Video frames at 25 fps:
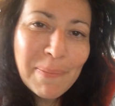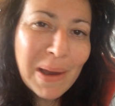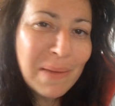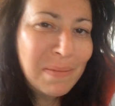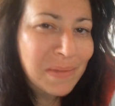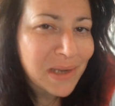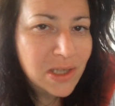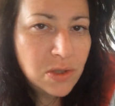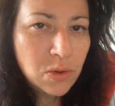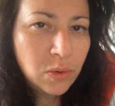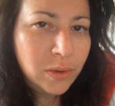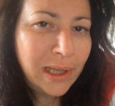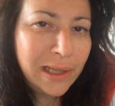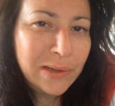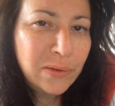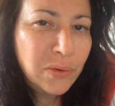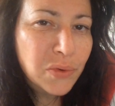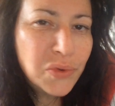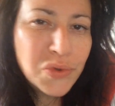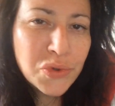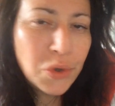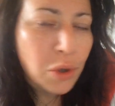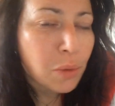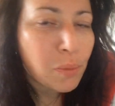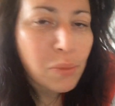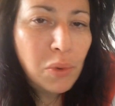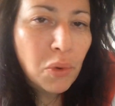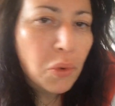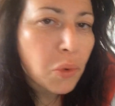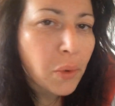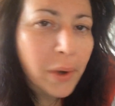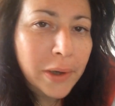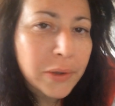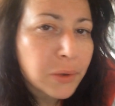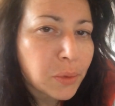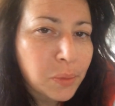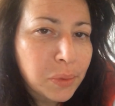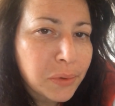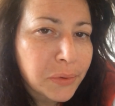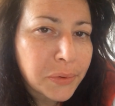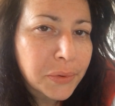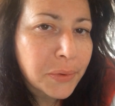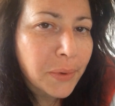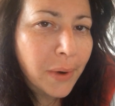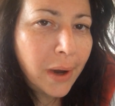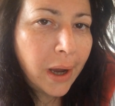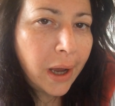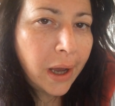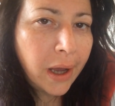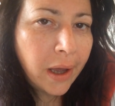pas mis son annonce sur le bon coin non plus,
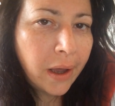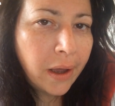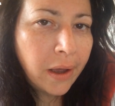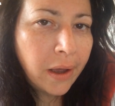quoi.